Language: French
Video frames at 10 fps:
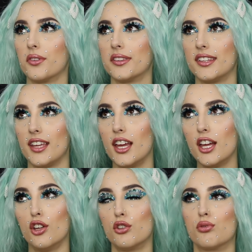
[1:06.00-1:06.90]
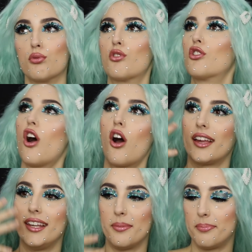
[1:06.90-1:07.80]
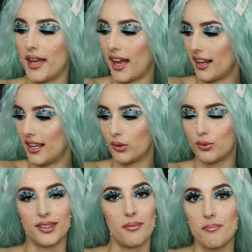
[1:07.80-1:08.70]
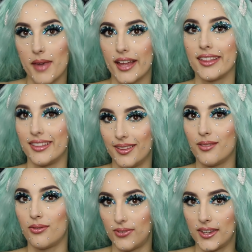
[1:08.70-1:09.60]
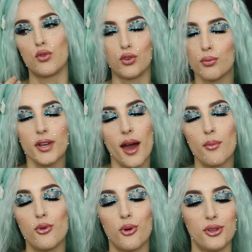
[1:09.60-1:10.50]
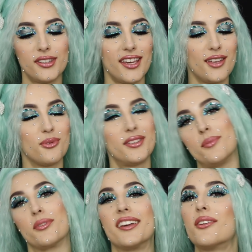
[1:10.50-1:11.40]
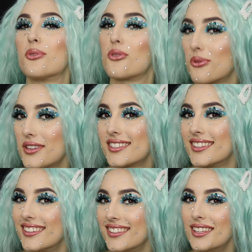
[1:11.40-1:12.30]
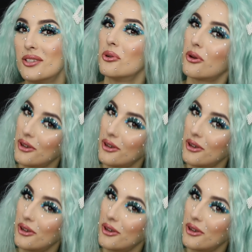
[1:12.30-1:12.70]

C'est son corps, il est perlé, tout c'est magnifique. Je suis tombée amoureuse et donc c'est pour ça qu'aujourd'hui j'ai décidé de le